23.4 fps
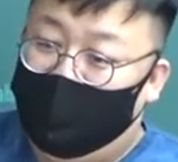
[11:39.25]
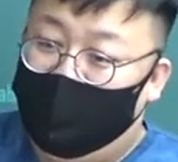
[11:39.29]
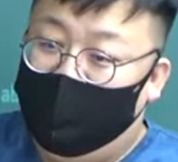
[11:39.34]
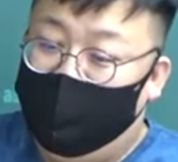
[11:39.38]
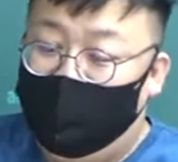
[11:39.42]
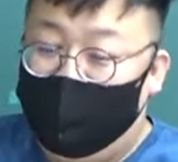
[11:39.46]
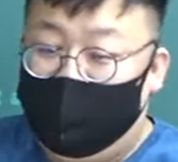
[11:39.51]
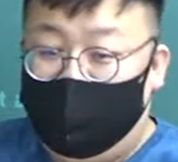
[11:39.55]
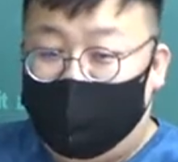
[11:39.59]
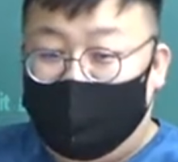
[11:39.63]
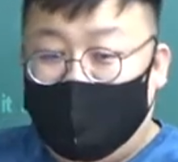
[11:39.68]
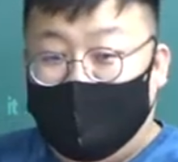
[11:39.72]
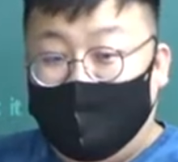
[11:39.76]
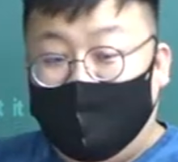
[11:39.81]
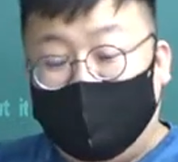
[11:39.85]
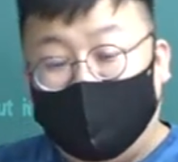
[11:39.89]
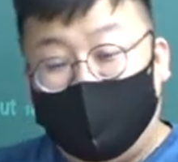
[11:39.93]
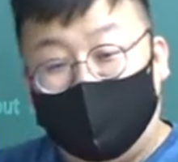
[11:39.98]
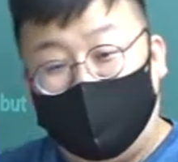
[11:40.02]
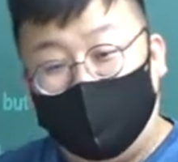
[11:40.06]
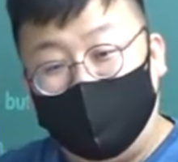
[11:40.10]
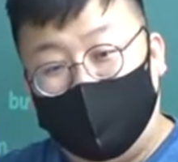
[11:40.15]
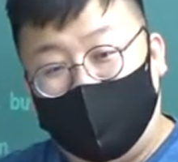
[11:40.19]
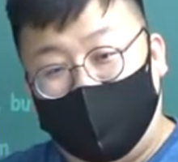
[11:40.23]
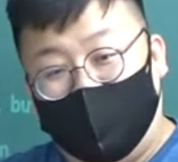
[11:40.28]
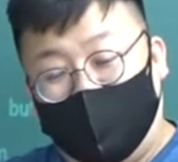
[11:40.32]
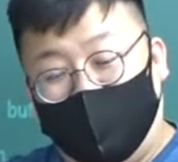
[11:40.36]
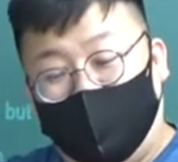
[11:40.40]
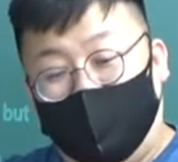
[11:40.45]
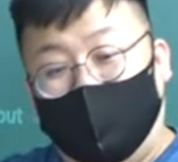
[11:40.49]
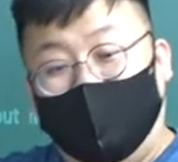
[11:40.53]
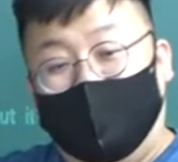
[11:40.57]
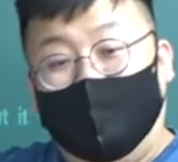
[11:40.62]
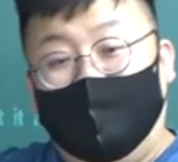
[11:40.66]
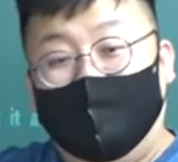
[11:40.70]
이 그게 중요한
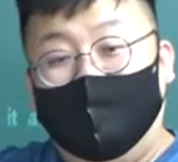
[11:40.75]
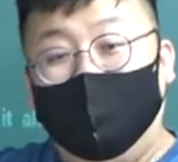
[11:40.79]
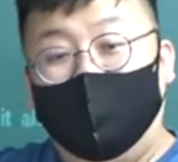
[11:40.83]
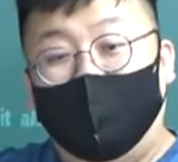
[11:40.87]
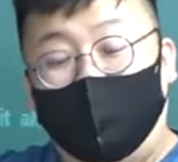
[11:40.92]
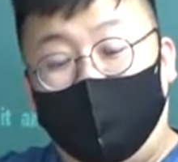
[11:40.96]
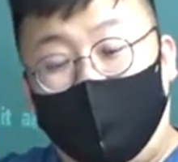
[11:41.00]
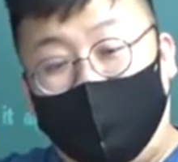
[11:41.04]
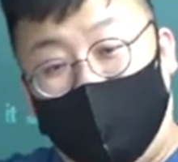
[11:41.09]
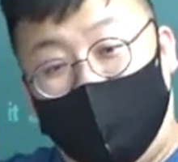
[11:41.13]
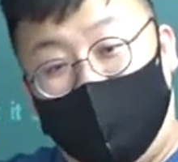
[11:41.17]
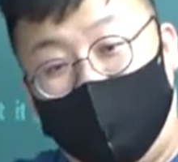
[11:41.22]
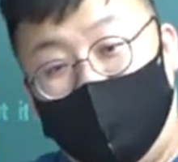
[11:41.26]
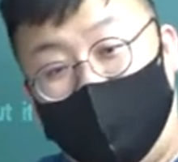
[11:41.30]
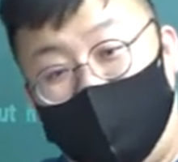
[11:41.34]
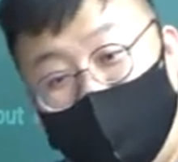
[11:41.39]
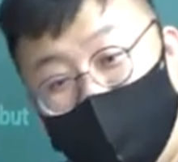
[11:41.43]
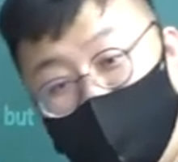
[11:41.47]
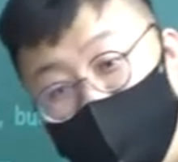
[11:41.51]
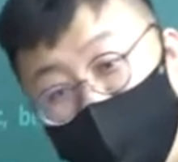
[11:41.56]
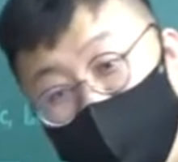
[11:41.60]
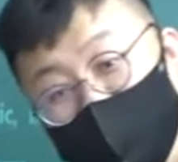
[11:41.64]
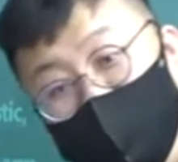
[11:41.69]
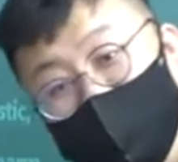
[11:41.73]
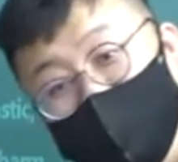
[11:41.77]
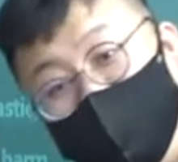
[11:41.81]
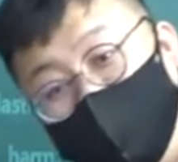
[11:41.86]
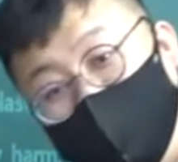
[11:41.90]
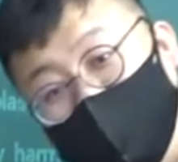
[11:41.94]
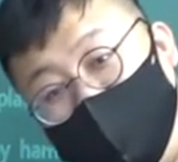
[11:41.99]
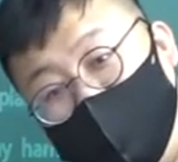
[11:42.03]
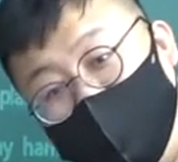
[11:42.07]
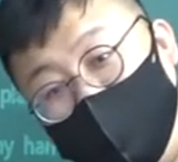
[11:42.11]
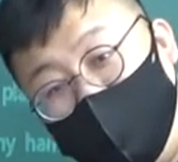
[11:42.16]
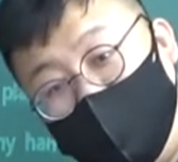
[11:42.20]
건 옆에 있는 공간이
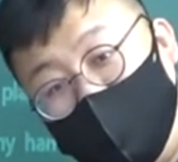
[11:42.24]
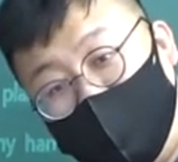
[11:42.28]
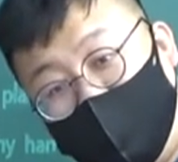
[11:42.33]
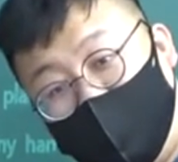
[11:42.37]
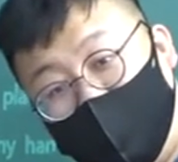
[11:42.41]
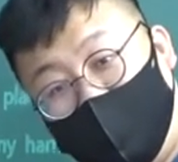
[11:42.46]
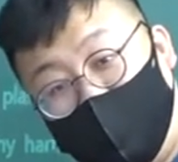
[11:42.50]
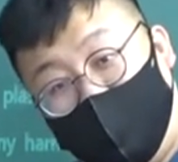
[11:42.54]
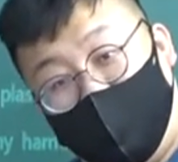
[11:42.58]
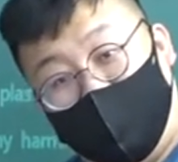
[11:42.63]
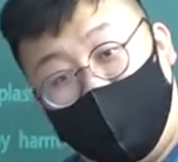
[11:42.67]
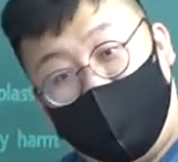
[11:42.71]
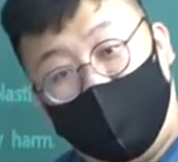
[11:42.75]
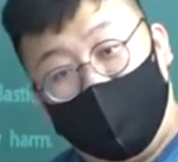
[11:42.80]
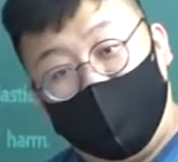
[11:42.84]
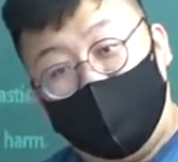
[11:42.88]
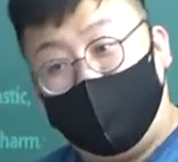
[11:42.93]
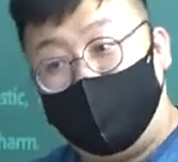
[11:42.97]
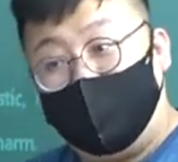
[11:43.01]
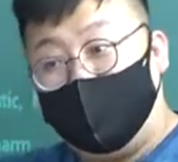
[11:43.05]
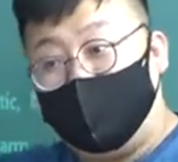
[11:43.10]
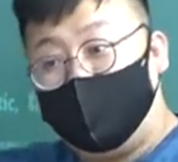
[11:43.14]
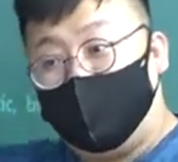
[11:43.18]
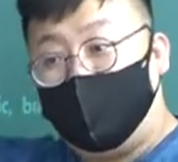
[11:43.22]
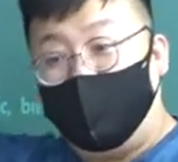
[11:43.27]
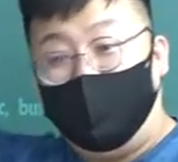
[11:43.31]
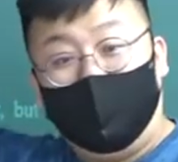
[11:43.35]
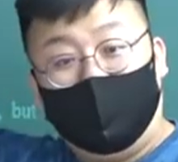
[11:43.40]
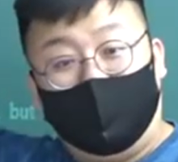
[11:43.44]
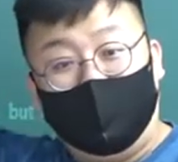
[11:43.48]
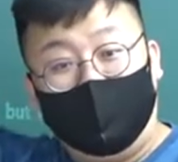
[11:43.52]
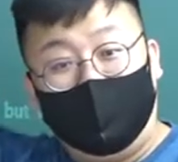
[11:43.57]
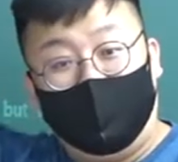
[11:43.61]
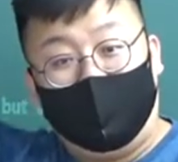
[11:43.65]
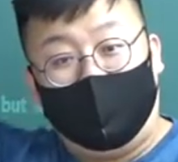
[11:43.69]
비는 거니까 이거 막 손을
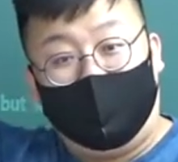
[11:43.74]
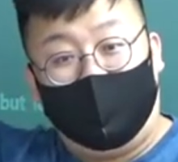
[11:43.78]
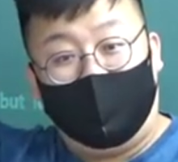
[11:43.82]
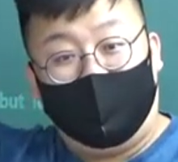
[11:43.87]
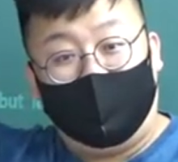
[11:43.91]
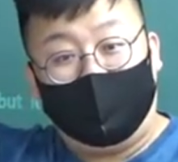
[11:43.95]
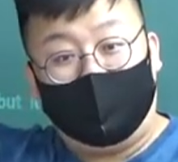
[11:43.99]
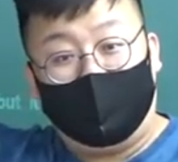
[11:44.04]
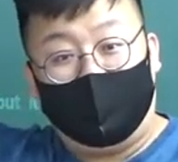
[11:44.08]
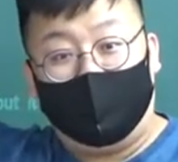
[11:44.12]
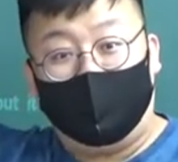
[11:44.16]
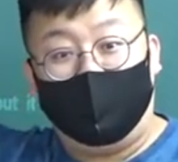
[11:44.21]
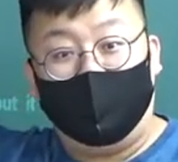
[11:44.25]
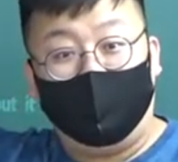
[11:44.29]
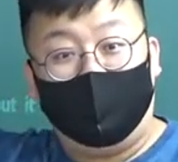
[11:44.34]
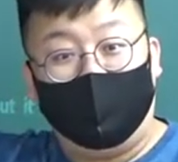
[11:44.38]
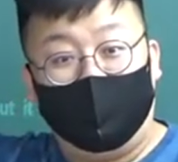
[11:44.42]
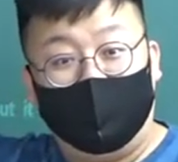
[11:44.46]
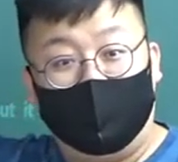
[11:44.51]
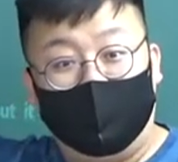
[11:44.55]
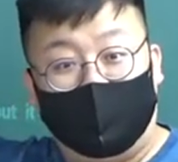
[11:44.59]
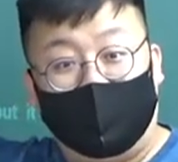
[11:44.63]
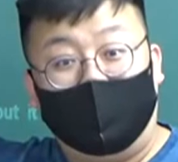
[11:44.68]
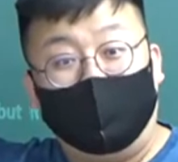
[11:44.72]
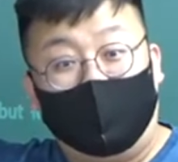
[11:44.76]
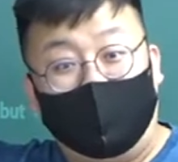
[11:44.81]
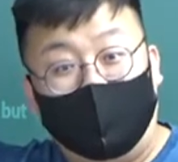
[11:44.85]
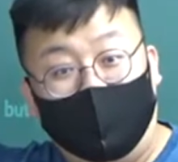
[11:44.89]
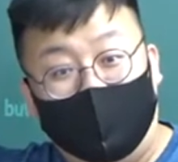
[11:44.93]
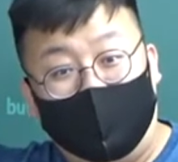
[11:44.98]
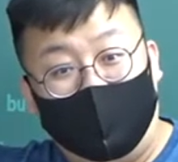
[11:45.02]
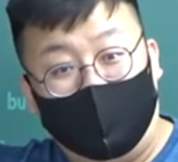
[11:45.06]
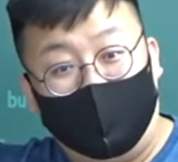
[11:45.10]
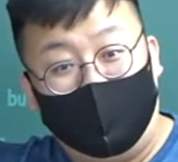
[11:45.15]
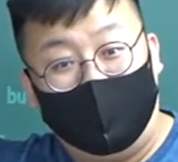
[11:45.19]
흔들었대. 그래서 이거, 이거, 이거 타도 되는
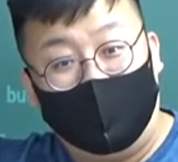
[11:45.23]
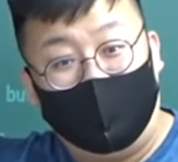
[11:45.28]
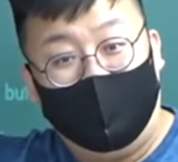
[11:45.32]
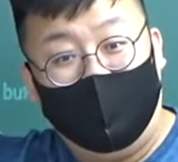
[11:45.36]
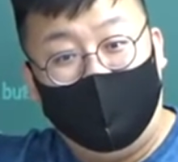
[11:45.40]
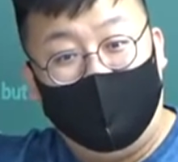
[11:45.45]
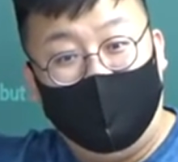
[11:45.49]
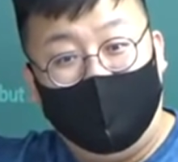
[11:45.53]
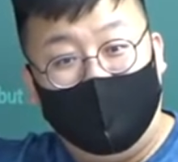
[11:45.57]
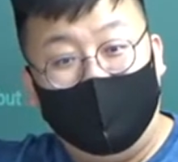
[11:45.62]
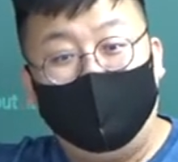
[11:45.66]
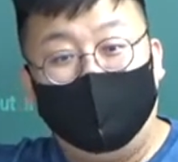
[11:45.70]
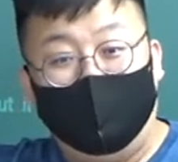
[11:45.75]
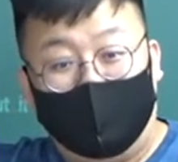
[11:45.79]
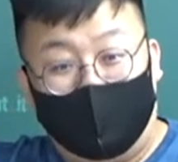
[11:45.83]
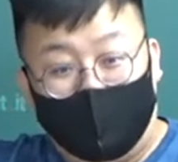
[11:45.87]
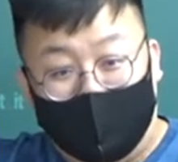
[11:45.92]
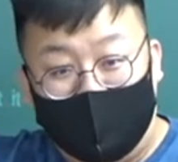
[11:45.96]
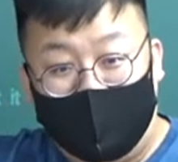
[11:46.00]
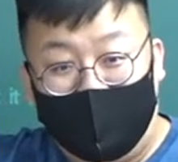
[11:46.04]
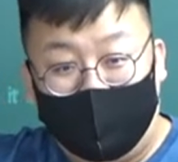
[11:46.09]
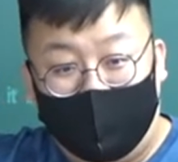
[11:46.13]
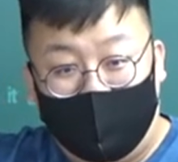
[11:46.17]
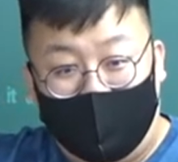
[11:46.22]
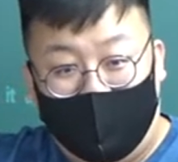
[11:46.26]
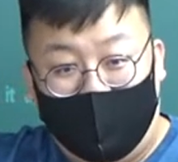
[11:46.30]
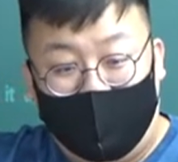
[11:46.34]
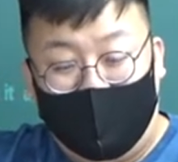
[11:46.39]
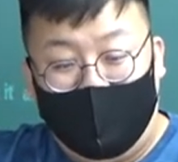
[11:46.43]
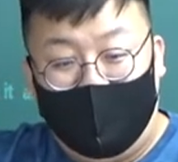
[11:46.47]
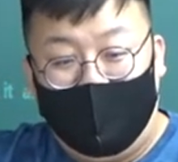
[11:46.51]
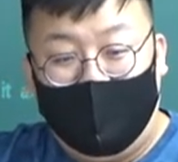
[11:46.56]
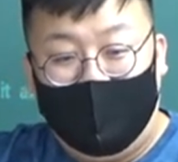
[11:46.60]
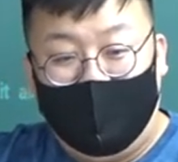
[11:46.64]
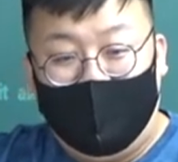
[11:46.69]
거냐고. 근데 그냥 무시하고 했나 봐.
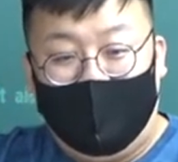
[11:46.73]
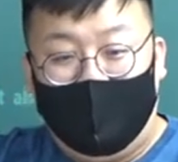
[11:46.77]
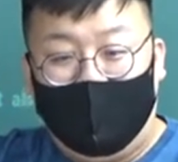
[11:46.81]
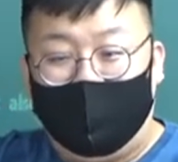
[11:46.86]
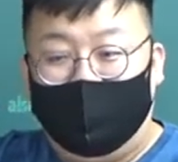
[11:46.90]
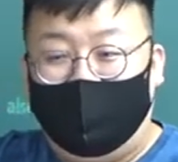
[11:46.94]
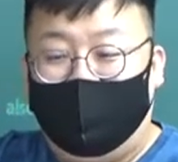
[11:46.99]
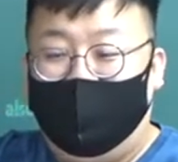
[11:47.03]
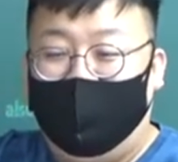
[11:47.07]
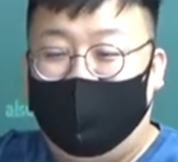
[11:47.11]
근데